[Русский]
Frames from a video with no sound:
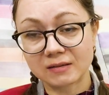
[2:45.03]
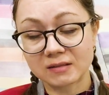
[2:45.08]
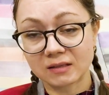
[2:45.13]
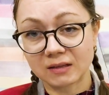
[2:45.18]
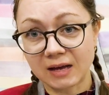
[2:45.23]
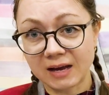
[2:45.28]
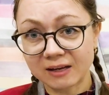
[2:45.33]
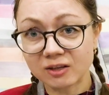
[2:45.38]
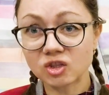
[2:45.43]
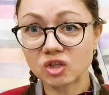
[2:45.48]

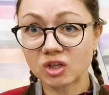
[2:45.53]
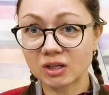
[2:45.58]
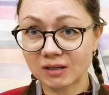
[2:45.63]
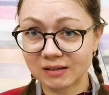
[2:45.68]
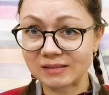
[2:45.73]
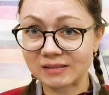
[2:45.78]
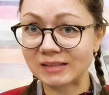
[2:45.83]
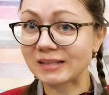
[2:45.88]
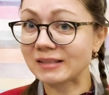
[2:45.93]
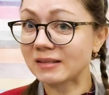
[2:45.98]
Элайджей
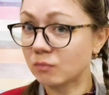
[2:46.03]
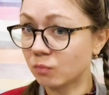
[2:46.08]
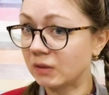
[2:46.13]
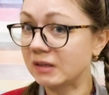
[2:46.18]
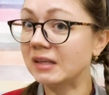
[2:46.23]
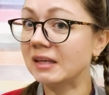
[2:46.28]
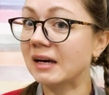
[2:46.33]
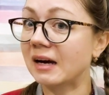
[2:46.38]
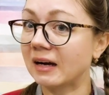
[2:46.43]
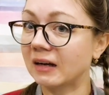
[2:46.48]
и с этим
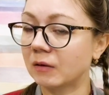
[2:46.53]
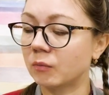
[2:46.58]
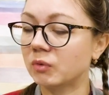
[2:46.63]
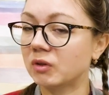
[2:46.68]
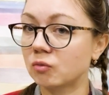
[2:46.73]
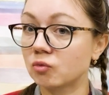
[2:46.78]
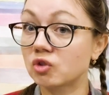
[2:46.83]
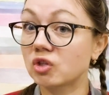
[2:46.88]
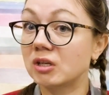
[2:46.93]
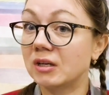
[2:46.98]
маньяком,
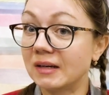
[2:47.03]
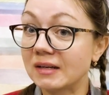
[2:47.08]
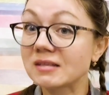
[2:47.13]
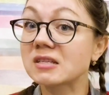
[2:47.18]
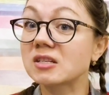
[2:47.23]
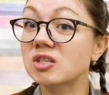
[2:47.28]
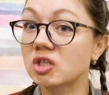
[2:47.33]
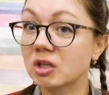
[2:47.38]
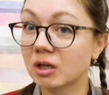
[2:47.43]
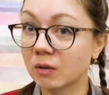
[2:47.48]
потому что
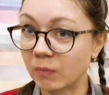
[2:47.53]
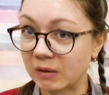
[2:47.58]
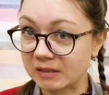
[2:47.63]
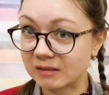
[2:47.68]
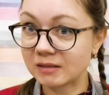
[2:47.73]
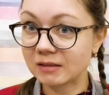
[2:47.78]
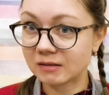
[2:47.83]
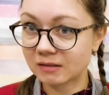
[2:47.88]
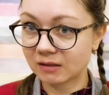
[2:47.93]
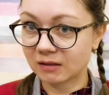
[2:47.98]
Элиза
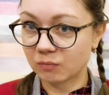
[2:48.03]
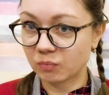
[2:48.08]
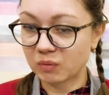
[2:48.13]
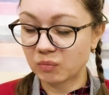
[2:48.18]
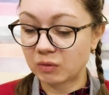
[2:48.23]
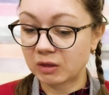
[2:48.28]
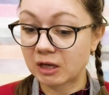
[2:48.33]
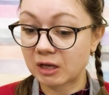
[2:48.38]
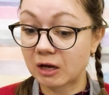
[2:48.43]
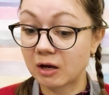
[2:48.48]
шахматистка,
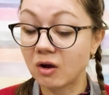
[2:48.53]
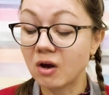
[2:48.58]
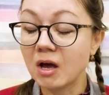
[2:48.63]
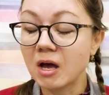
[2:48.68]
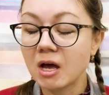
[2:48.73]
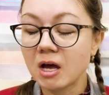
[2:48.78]
напоминаю.